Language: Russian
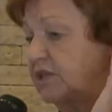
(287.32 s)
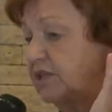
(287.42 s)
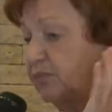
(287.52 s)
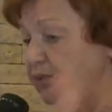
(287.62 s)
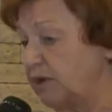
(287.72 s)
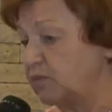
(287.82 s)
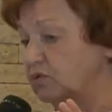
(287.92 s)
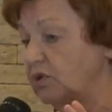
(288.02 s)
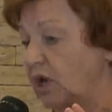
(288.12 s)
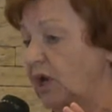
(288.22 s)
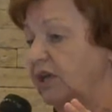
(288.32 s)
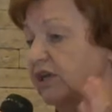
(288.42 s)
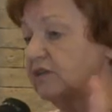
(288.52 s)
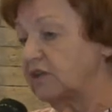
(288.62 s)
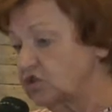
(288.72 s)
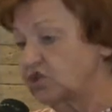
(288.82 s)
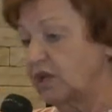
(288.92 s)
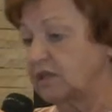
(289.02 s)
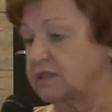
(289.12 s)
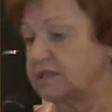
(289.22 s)
не примут, я должна
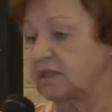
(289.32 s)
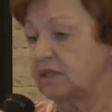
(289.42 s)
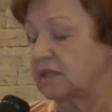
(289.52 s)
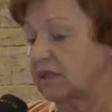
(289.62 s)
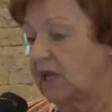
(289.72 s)
это сделать.